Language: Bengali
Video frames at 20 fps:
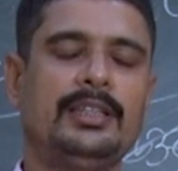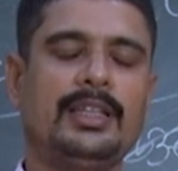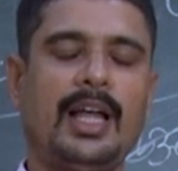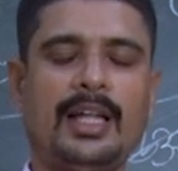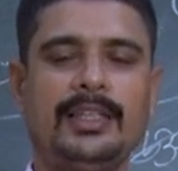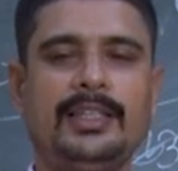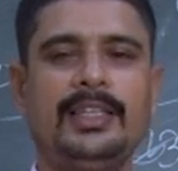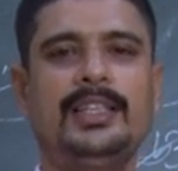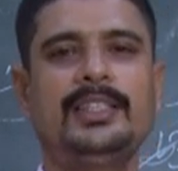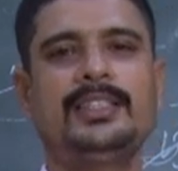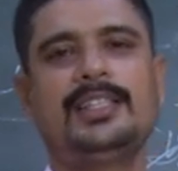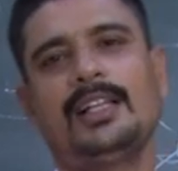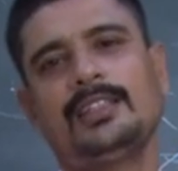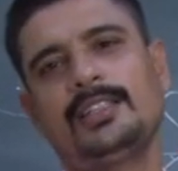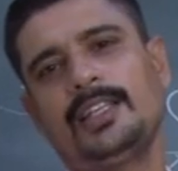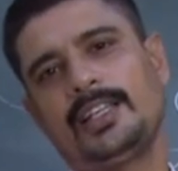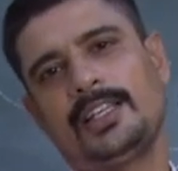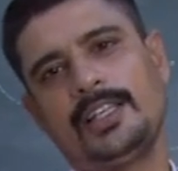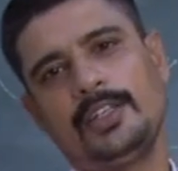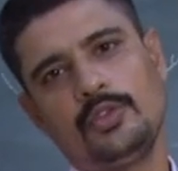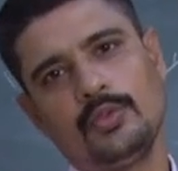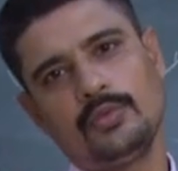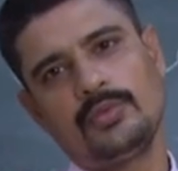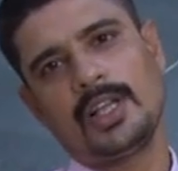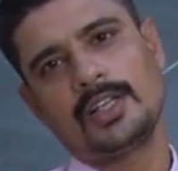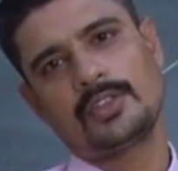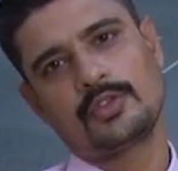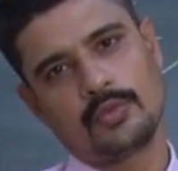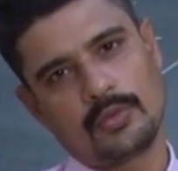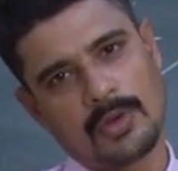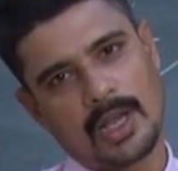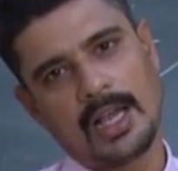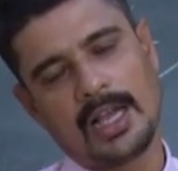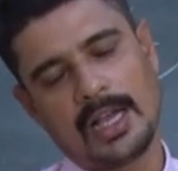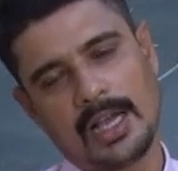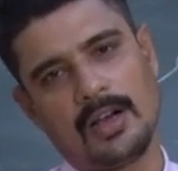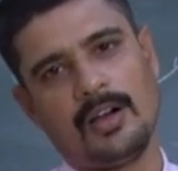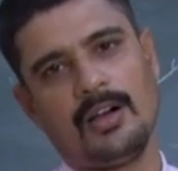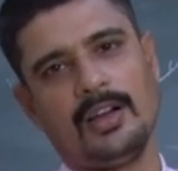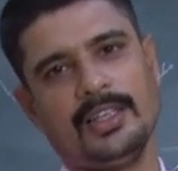তাদের যাতে কিছুটা
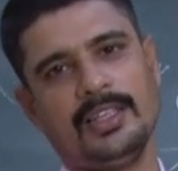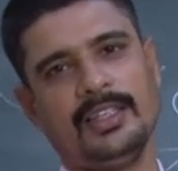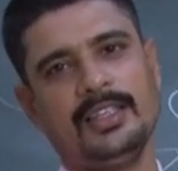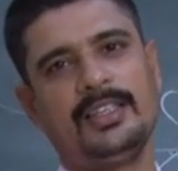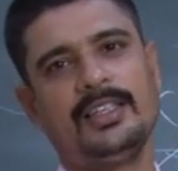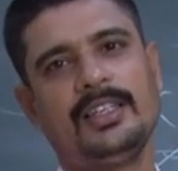সুরাহা হয়